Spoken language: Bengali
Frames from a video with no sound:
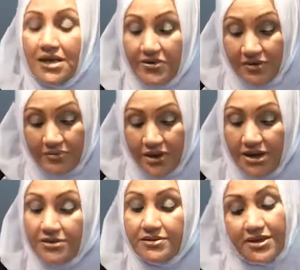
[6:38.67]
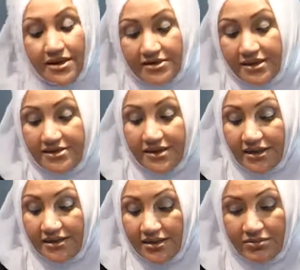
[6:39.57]
If it burns, as I
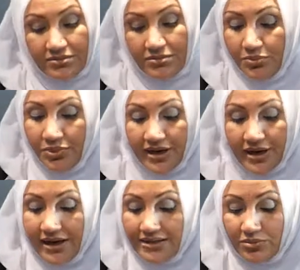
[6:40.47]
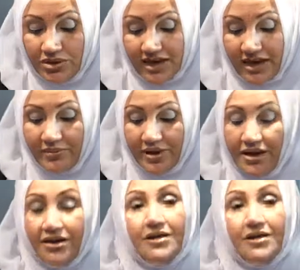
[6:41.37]
said, পড়ে গেলে এটা মজা লাগবে না